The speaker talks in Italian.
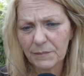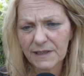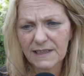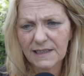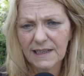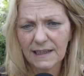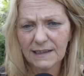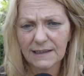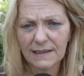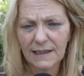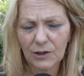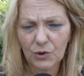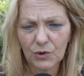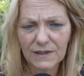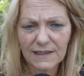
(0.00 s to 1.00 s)
Presidente
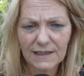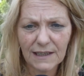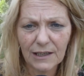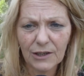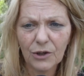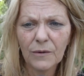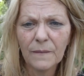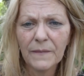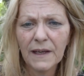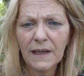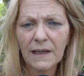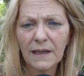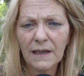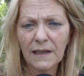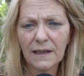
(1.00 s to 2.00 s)
del Consiglio,
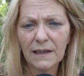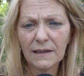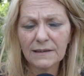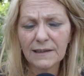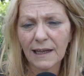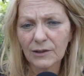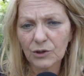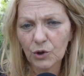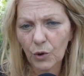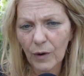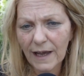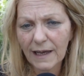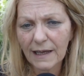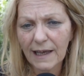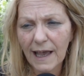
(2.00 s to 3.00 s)
eh, tanto
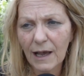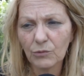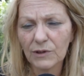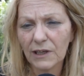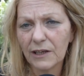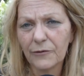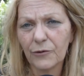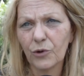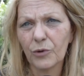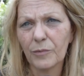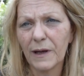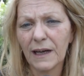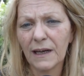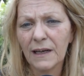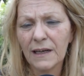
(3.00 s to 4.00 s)
è che è una
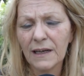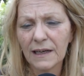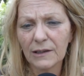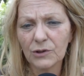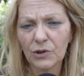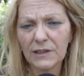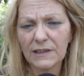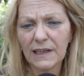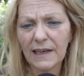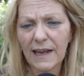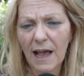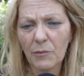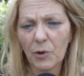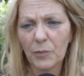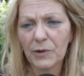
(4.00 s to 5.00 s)
riforma che noi
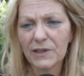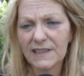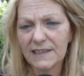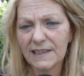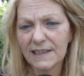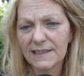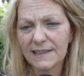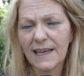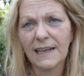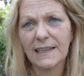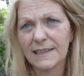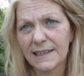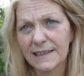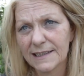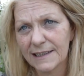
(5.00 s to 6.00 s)
riteniamo
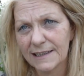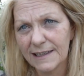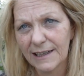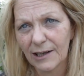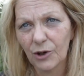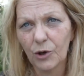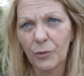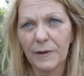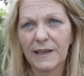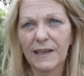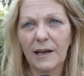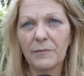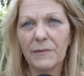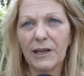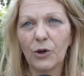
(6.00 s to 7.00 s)
presidenziale senza dirlo,
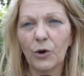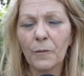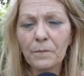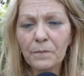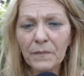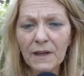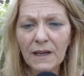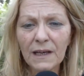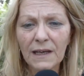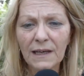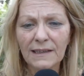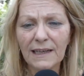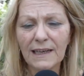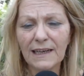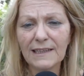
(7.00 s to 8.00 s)
perché almeno
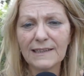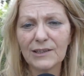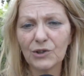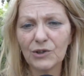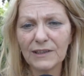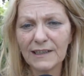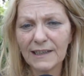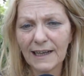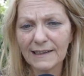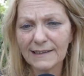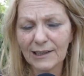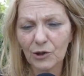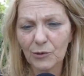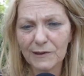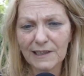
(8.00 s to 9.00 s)
nell'elezione
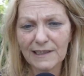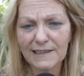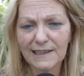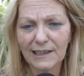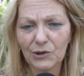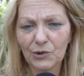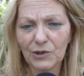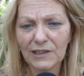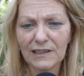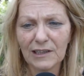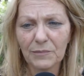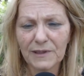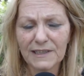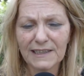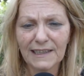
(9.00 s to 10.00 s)
diretta come negli Stati Uniti
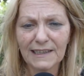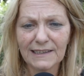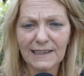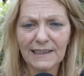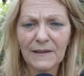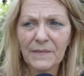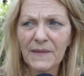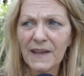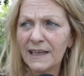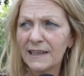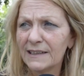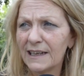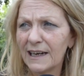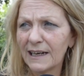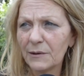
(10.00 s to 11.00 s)
del Presidente
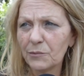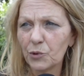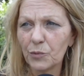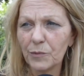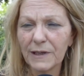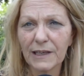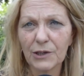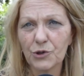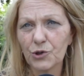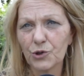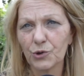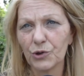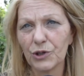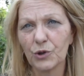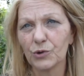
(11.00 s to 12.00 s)
della Repubblica ci
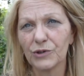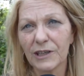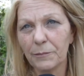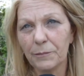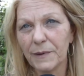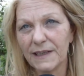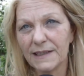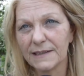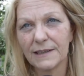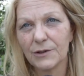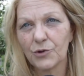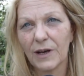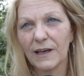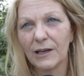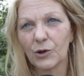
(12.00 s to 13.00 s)
sono i contrappesi,
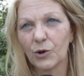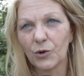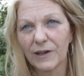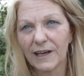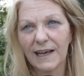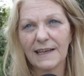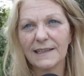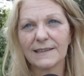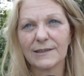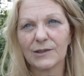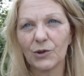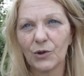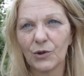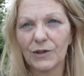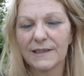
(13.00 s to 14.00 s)
cioè il
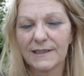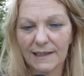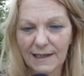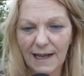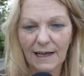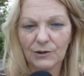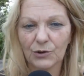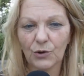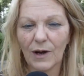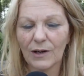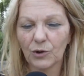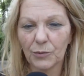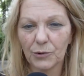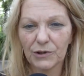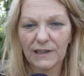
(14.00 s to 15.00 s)
Congresso, il Senato
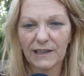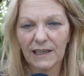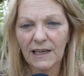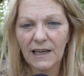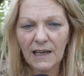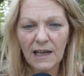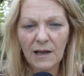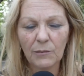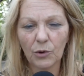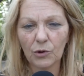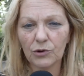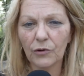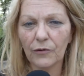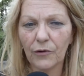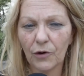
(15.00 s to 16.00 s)
hanno poteri
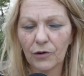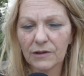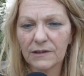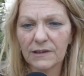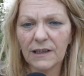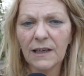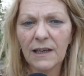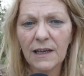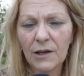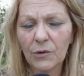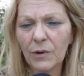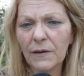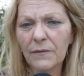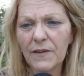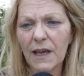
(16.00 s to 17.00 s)
molto forti,
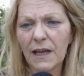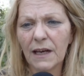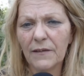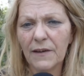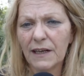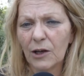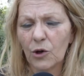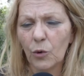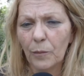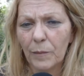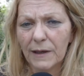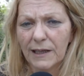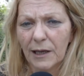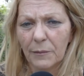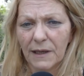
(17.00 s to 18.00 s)
qui in Viene viene
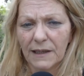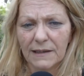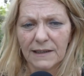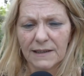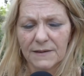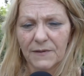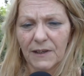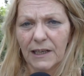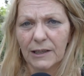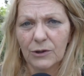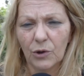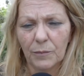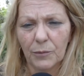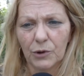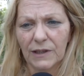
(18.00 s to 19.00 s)
completamente
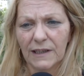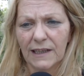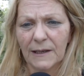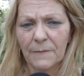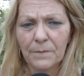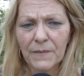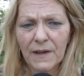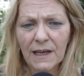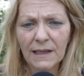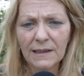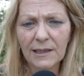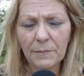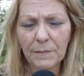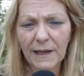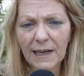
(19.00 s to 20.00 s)
svilito il potere
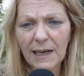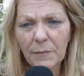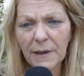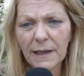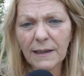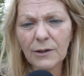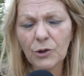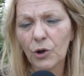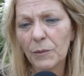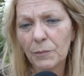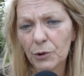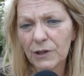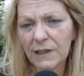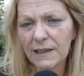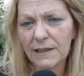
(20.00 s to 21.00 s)
del Parlamento e il
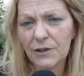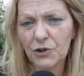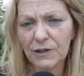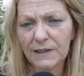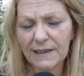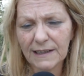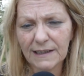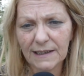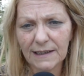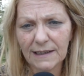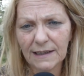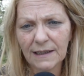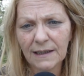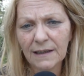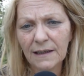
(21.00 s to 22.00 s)
potere dei
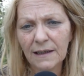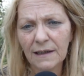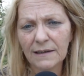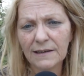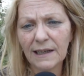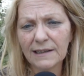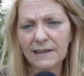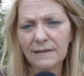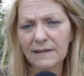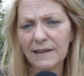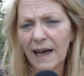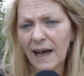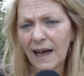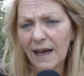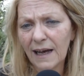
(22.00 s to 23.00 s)
cittadini, da,
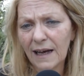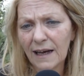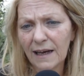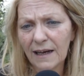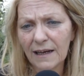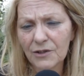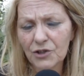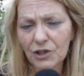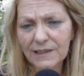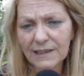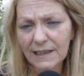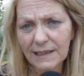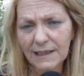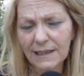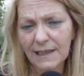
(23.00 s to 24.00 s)
da
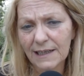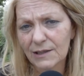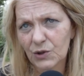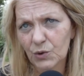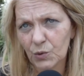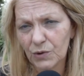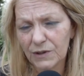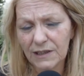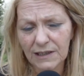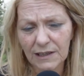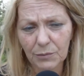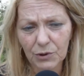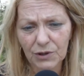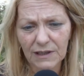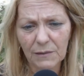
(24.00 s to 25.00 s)
cittadini assolutamente
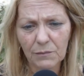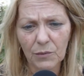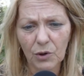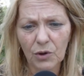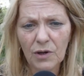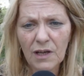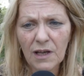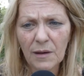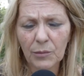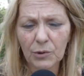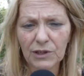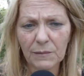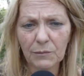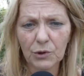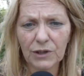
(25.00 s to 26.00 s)
sudditi potremmo,
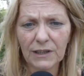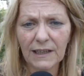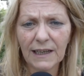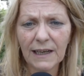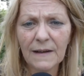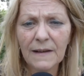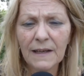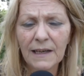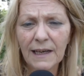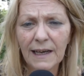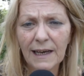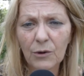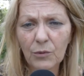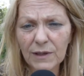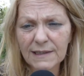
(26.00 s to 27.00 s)
potremmo, dire
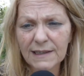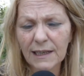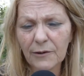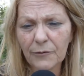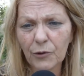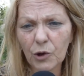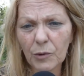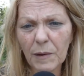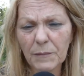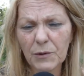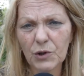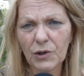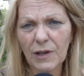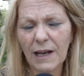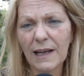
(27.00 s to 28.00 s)
e questa riforma
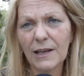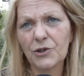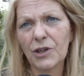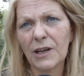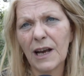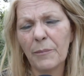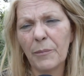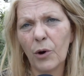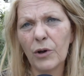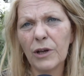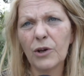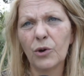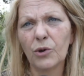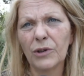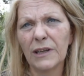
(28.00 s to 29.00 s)
bisogna leggerla poi
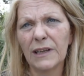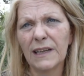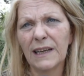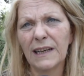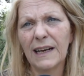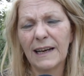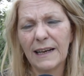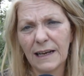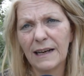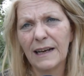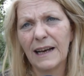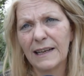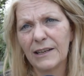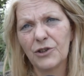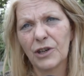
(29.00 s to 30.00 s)
con eh, la,
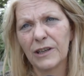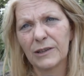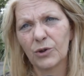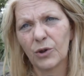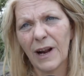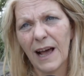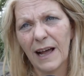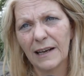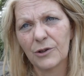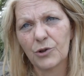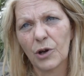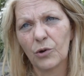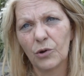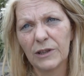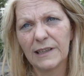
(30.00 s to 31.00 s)
la legge elettorale,
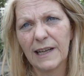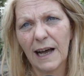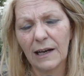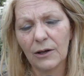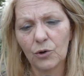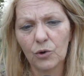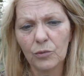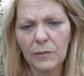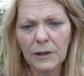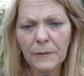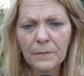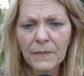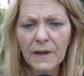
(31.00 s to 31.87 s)
cioè con l'Italicum,